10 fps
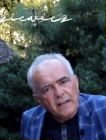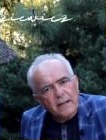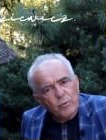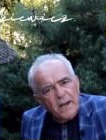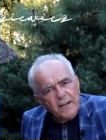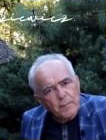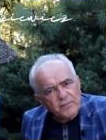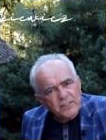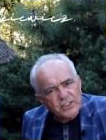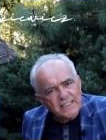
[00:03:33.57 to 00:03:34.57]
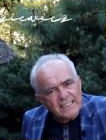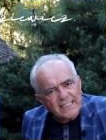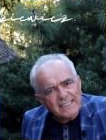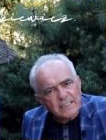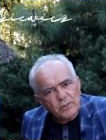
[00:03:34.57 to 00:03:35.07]
Regularne powtarzanie
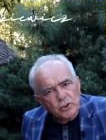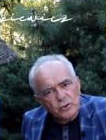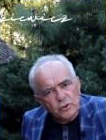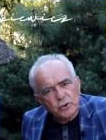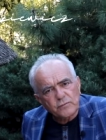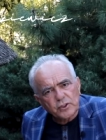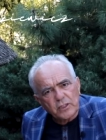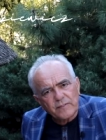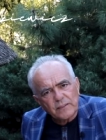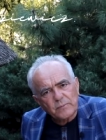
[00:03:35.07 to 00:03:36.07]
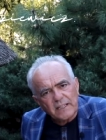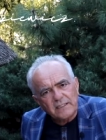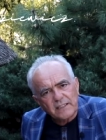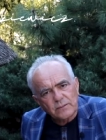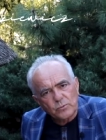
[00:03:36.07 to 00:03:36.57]
tej samej czynności w oczekiwaniu na
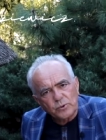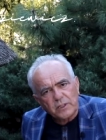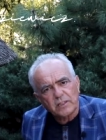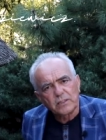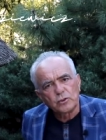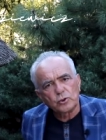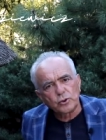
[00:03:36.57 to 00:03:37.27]
inny rezultat.